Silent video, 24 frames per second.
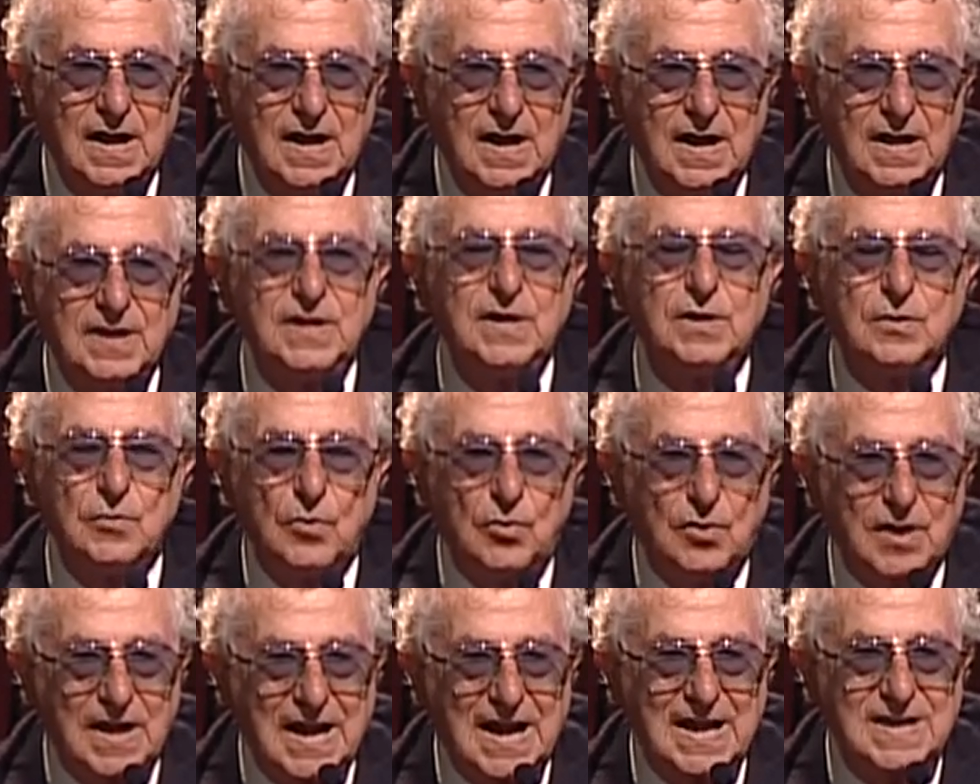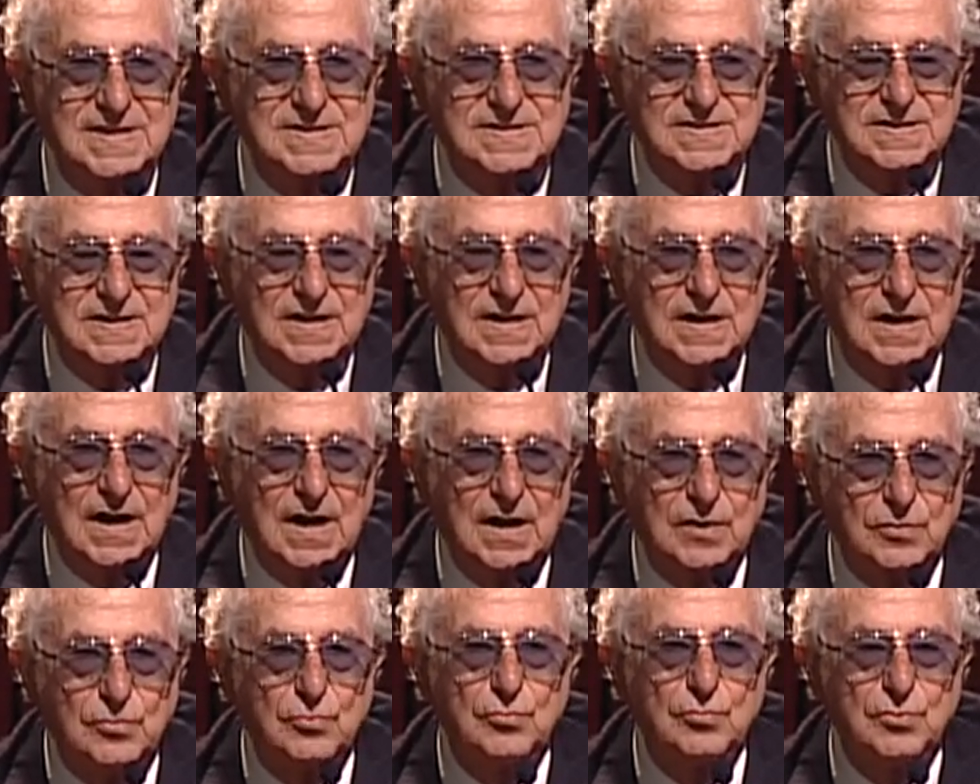e dico grazie
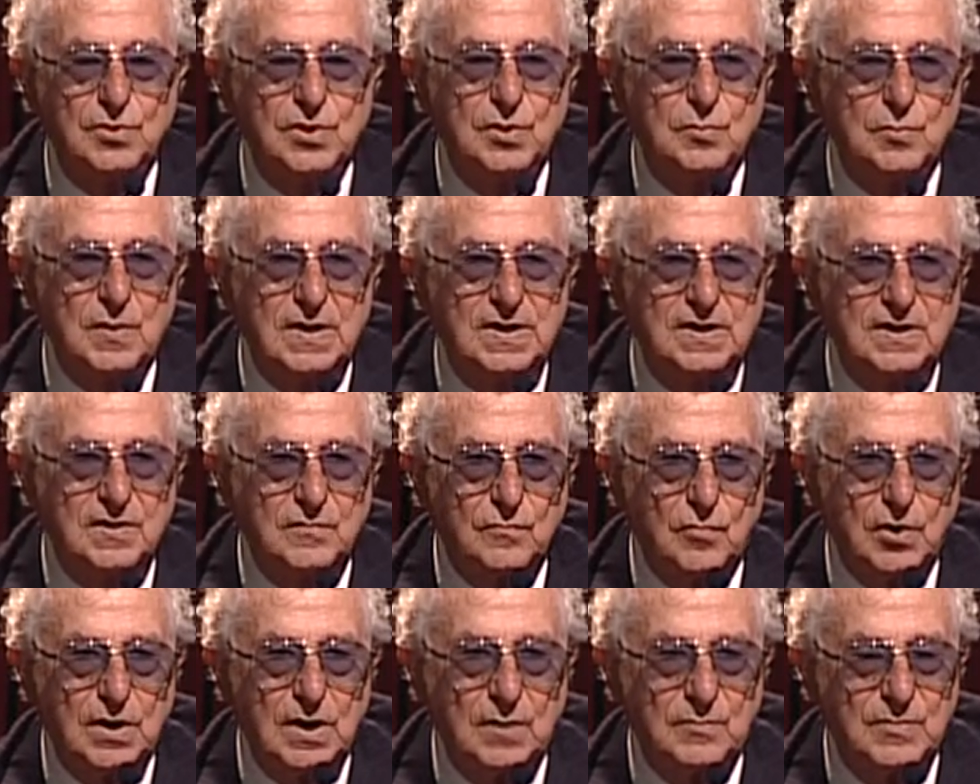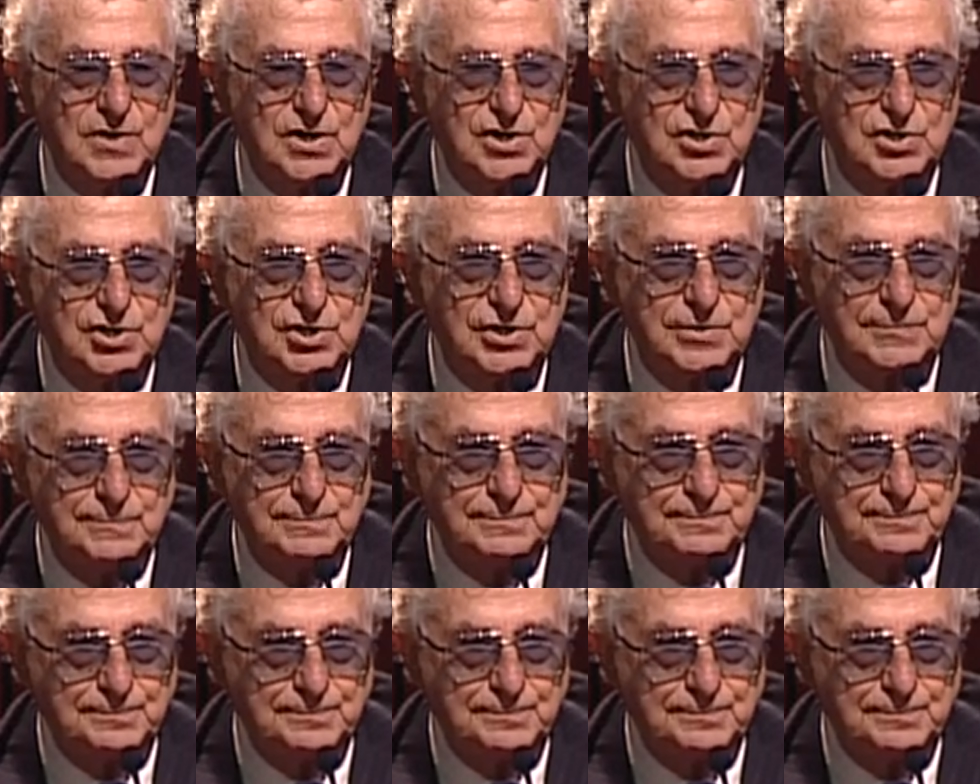a tutti quanti voi amici.